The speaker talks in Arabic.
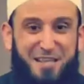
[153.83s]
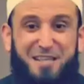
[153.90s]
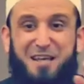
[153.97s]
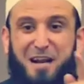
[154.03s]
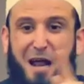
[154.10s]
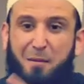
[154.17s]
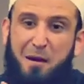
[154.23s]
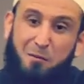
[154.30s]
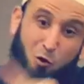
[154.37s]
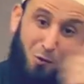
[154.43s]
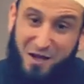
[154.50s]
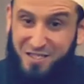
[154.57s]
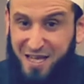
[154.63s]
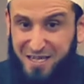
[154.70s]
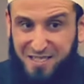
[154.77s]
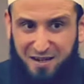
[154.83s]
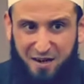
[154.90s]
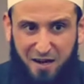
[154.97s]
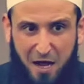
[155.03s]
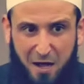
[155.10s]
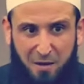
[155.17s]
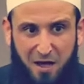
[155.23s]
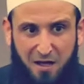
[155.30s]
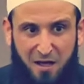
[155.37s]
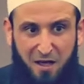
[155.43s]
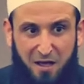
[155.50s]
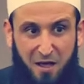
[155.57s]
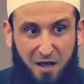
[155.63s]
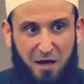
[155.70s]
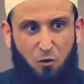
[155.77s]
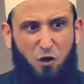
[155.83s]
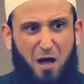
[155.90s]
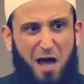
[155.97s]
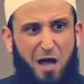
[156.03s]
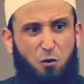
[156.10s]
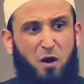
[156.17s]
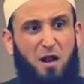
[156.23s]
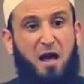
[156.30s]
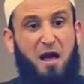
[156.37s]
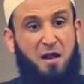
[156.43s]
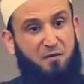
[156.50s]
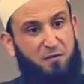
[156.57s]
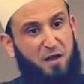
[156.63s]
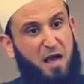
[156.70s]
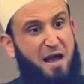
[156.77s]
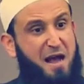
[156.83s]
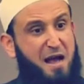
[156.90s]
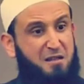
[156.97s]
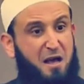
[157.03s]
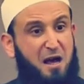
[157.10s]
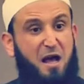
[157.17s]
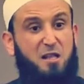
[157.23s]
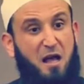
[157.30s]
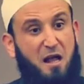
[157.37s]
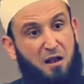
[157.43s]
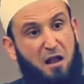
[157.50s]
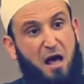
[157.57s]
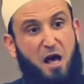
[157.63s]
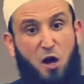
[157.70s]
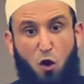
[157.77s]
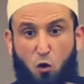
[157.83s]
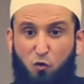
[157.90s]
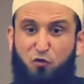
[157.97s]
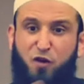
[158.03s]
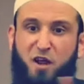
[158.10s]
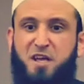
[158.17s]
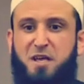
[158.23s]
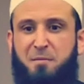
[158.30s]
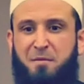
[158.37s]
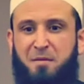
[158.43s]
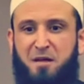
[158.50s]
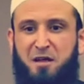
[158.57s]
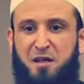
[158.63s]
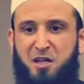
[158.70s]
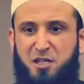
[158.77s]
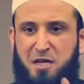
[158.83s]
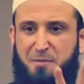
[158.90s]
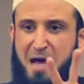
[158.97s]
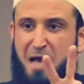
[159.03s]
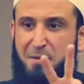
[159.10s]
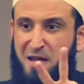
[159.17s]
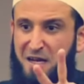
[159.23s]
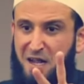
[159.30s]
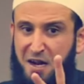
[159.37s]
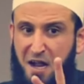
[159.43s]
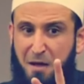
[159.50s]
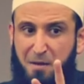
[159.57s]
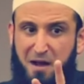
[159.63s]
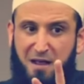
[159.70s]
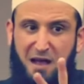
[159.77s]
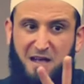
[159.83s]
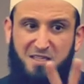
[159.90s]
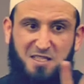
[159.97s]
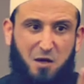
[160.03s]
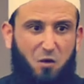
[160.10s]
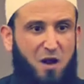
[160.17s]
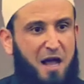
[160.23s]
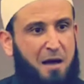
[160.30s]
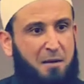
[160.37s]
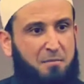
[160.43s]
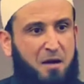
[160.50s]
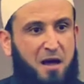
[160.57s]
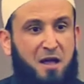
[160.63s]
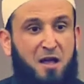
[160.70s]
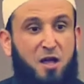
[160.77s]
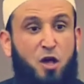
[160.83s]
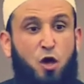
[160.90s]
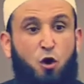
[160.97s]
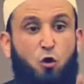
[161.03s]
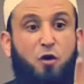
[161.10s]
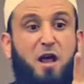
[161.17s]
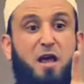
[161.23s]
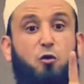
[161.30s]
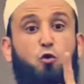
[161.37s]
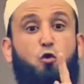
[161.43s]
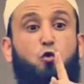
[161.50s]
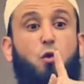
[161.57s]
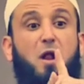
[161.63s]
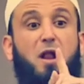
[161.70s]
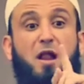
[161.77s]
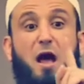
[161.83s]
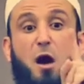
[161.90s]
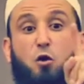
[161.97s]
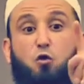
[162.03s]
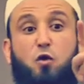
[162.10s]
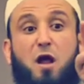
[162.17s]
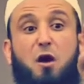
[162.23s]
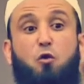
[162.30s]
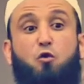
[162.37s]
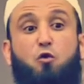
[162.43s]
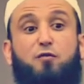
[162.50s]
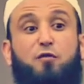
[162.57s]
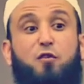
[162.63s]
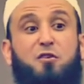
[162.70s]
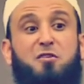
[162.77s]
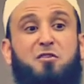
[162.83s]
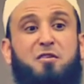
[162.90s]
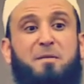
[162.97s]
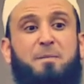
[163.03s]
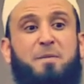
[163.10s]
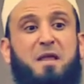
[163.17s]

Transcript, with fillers: شديد الرحمة مو بس أصل الرحمة لو قال والله هلا في آيات قالت الله رؤوف رحيم جمع بين الرحمة الخاصة والعامة هنا يقول والله رؤوف